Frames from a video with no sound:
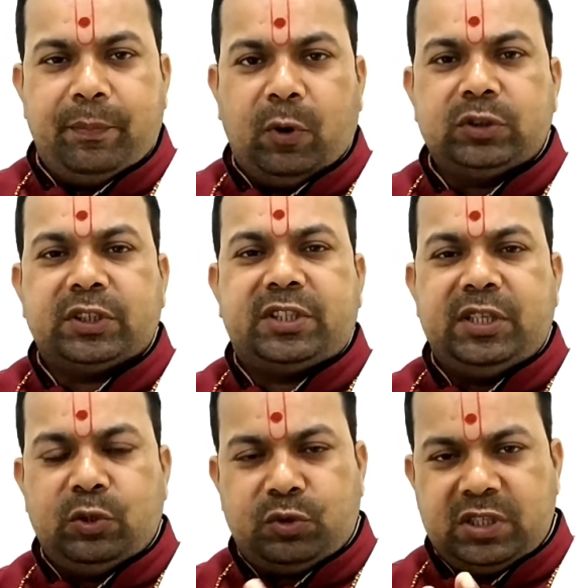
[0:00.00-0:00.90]
बहुत अच्छी
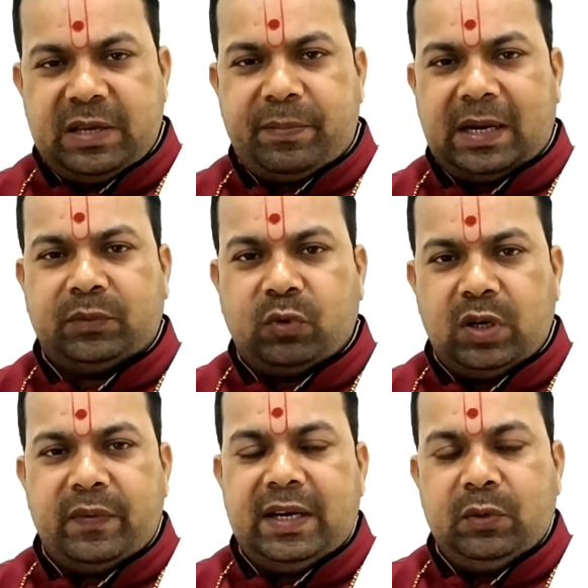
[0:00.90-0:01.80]
जो चीजें प्राप्त होने
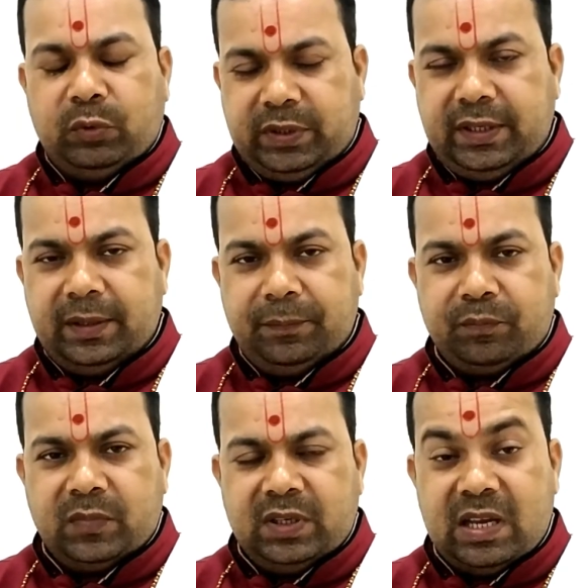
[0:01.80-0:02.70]
वाली होती हैं
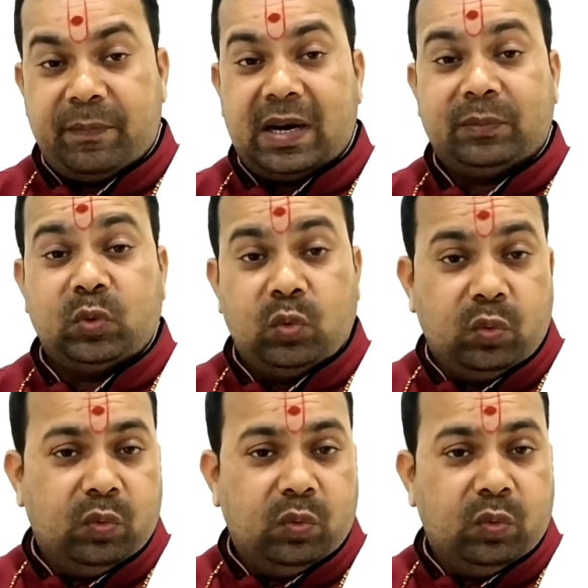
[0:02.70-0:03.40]
या प्राप्त हो